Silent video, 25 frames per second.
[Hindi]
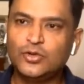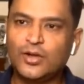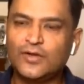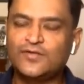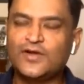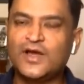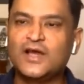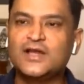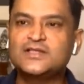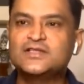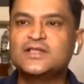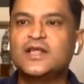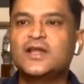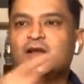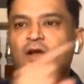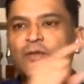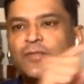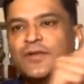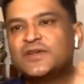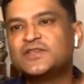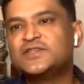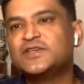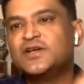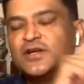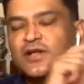तो अफगानिस्तान का
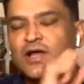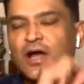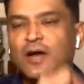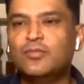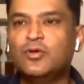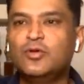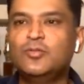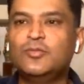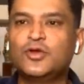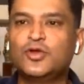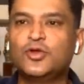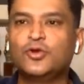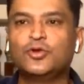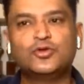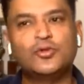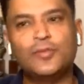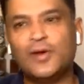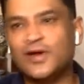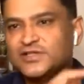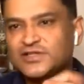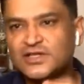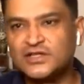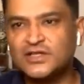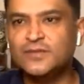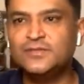प्रेसिडेंट काबुल में क्यों तो
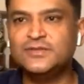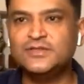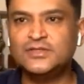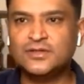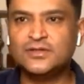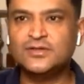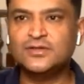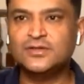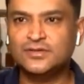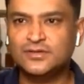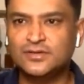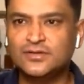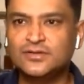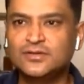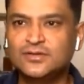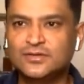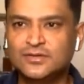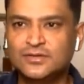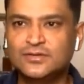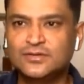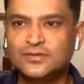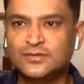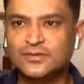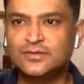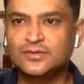भाग जाता अभी तक
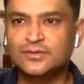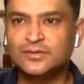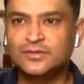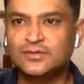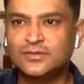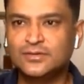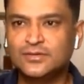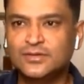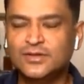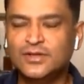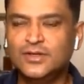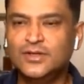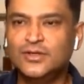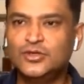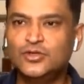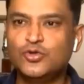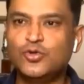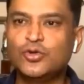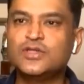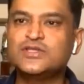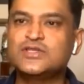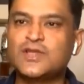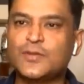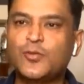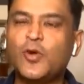
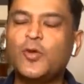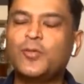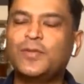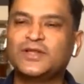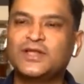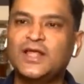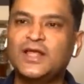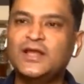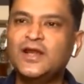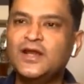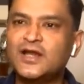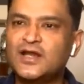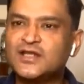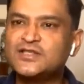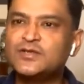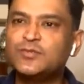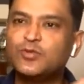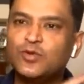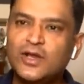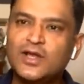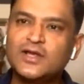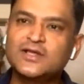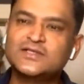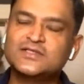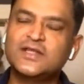क्योंकि सबको पता है
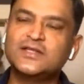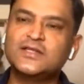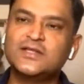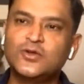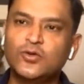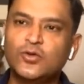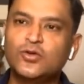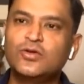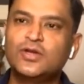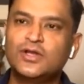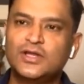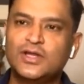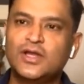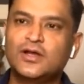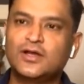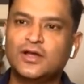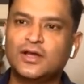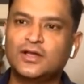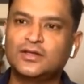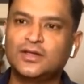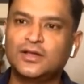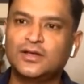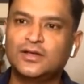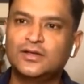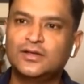नजीबुल्ला के साथ इन लोगों ने क्या करा
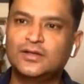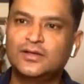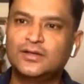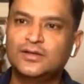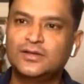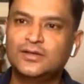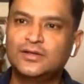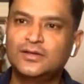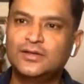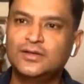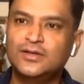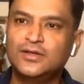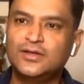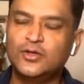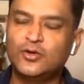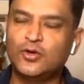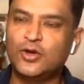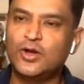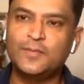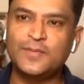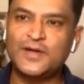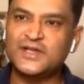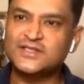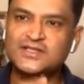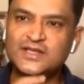था
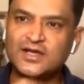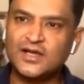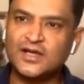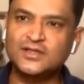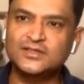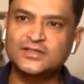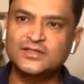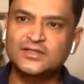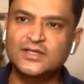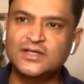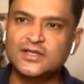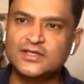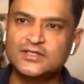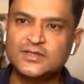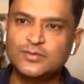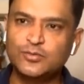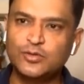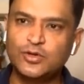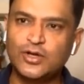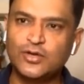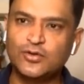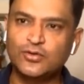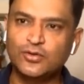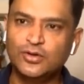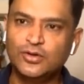उन्होंने फांसी लगा दी थी
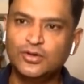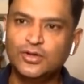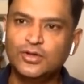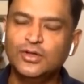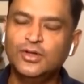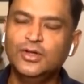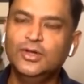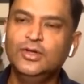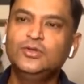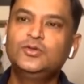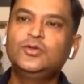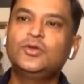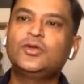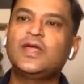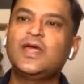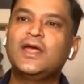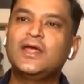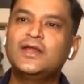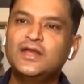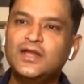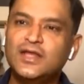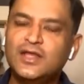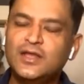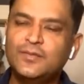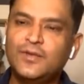नजीबुल्ला को तो
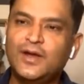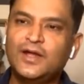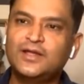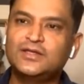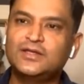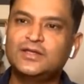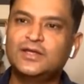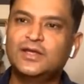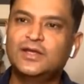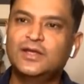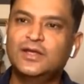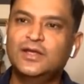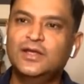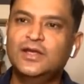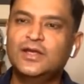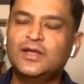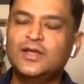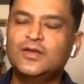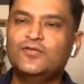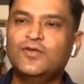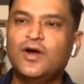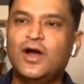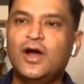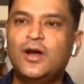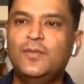कहने की बात यह है
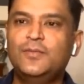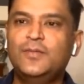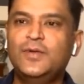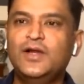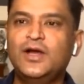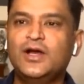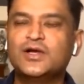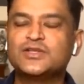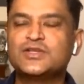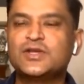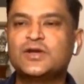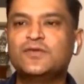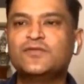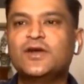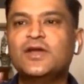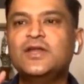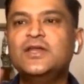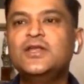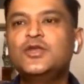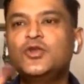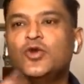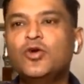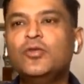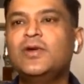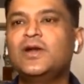कि वहां पे अशरफ
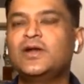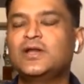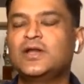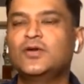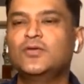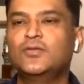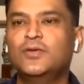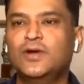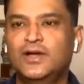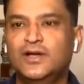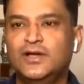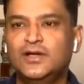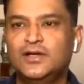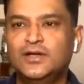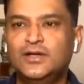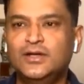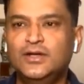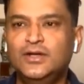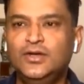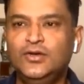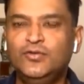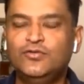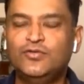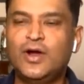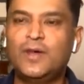घनी क्यों बैठा हुआ है
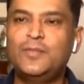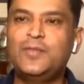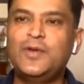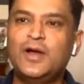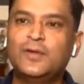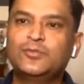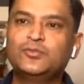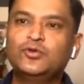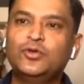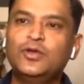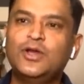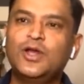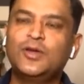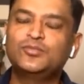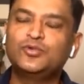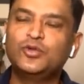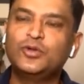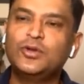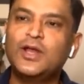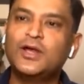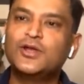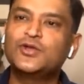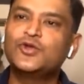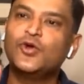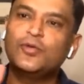वहां पे अब्दुल्ला
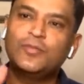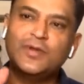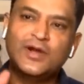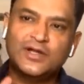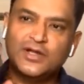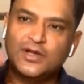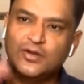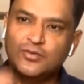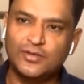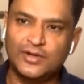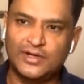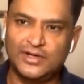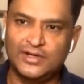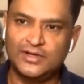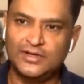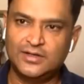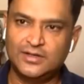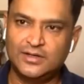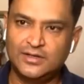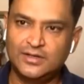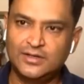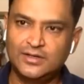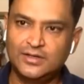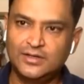अब्दुल्ला क्यों बैठा हुआ है